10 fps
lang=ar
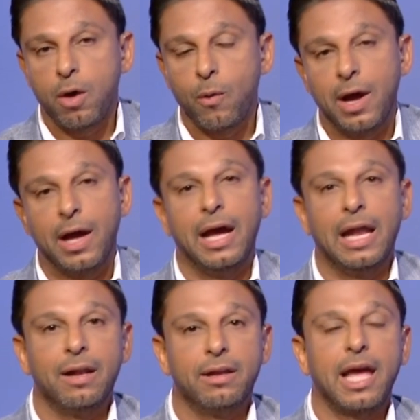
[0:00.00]

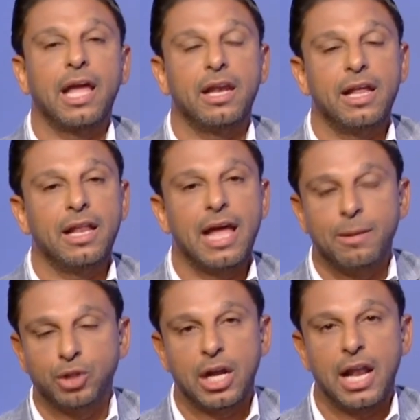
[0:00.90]
وداخل النادي
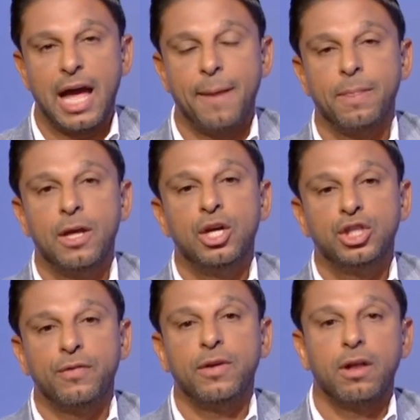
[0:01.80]
الاهلي بشكل عام
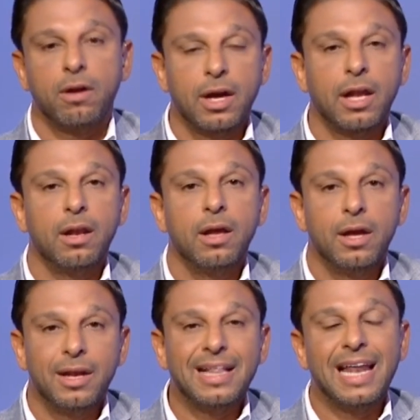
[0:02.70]
شايفين ان الراجل
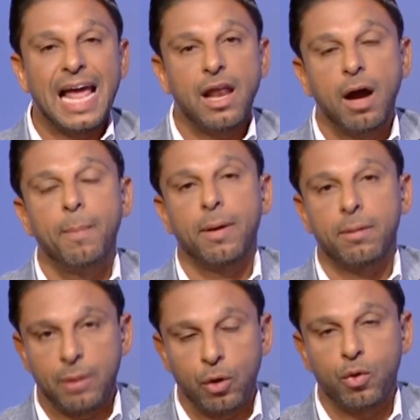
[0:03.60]
النادي الاهلي اكبر
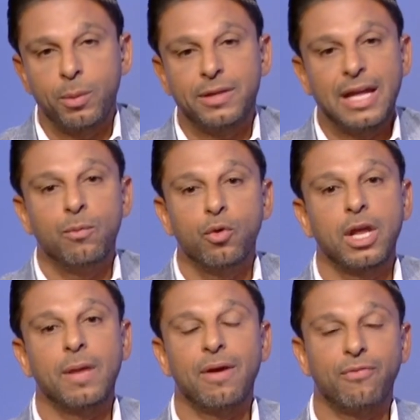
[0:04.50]
منه وبالتالي
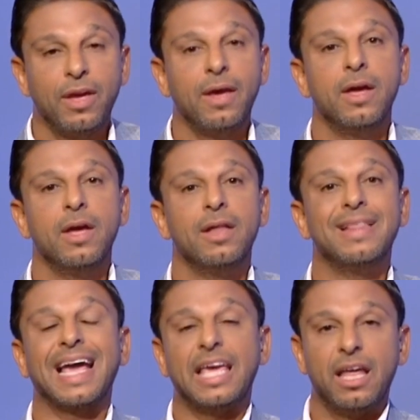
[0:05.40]
ممكن يبقى فيه
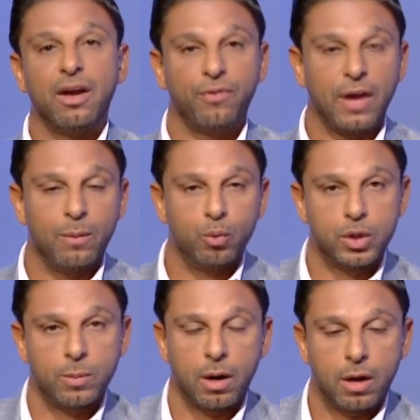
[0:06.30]
تغييره في
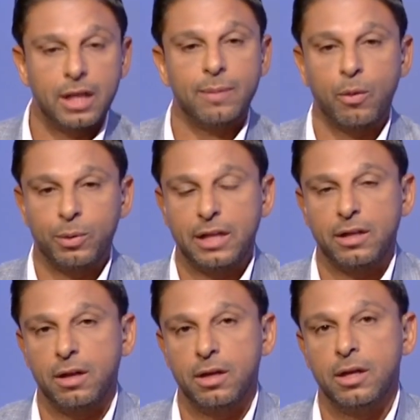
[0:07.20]
الموسم القادم او بدايه
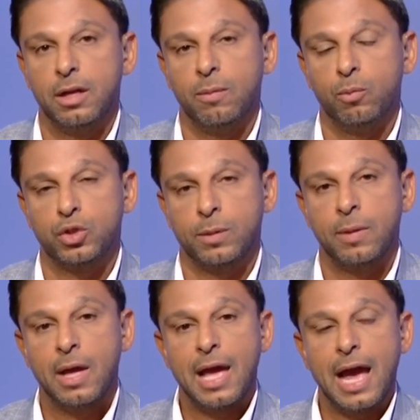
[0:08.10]
الموسم
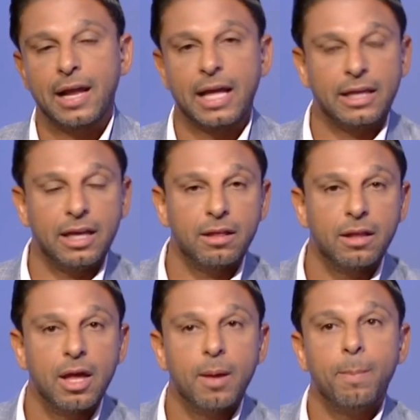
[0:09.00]
الجديد
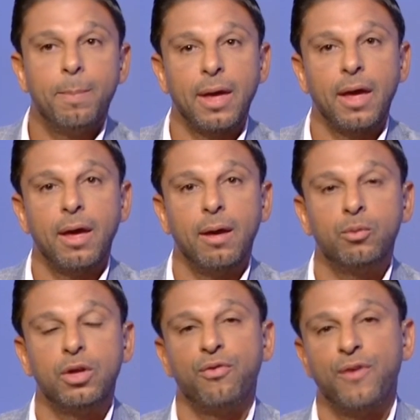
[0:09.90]

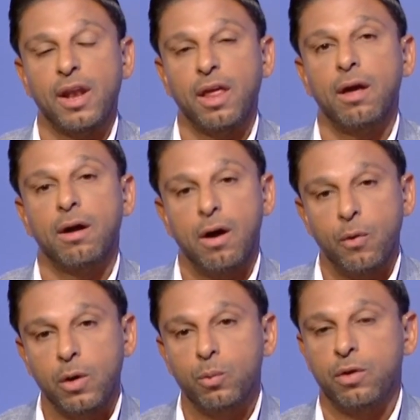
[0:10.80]
بمدير فني
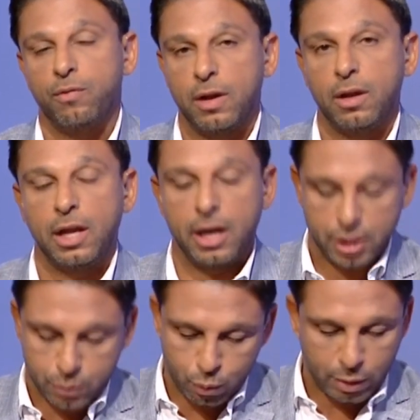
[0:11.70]
قوي مدير فني ليه
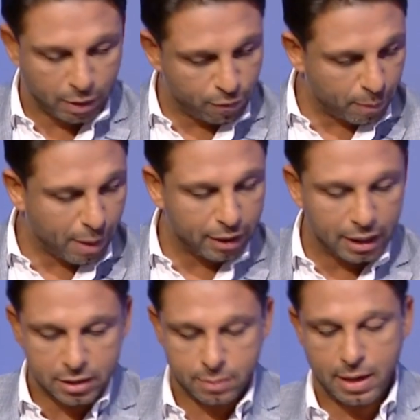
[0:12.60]
اسمه يمكن في بعض
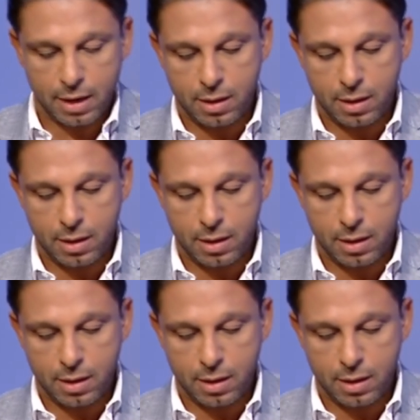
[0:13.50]
الاسماء